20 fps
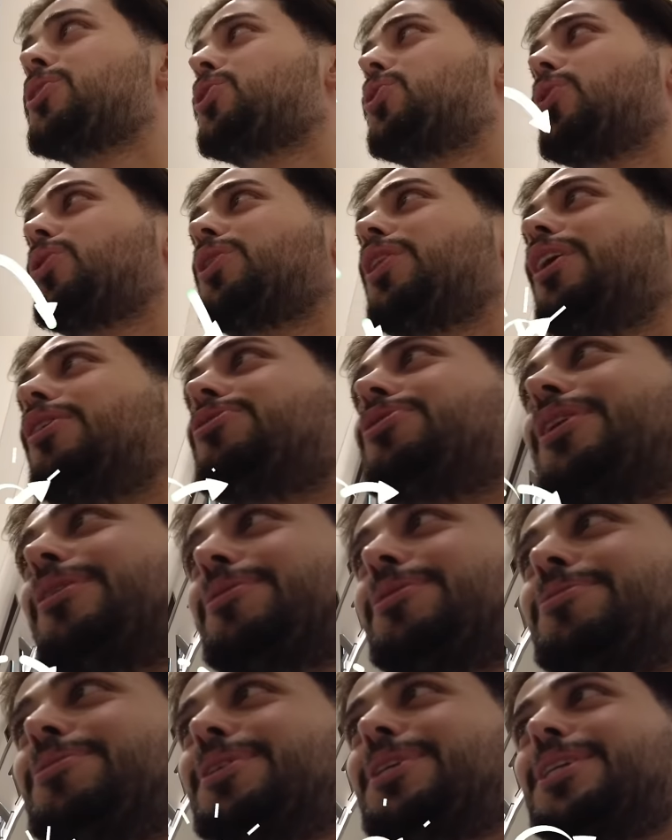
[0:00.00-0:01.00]
Çok laf
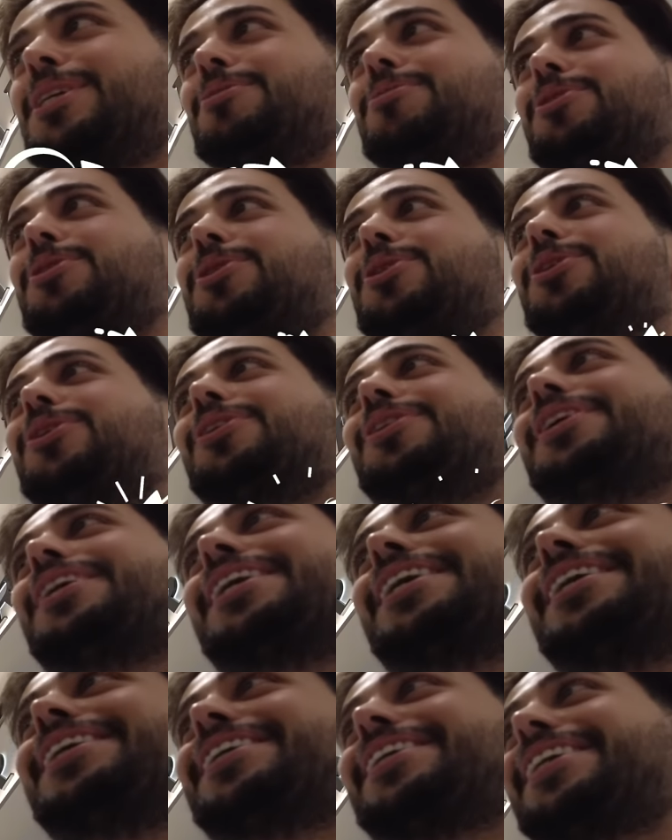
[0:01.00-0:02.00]
yaptım dedeye bugün evet, yolda dedi.
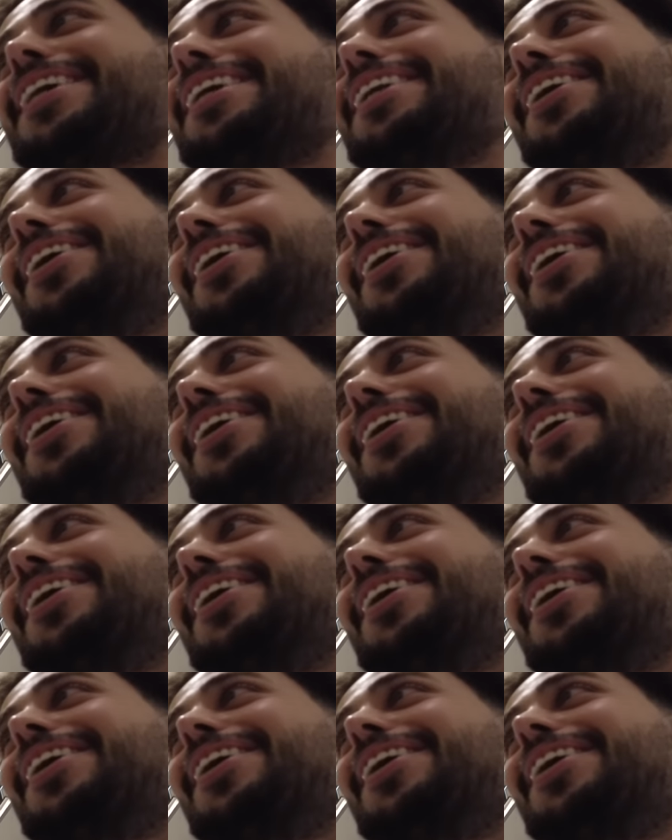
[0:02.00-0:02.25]
gelirken.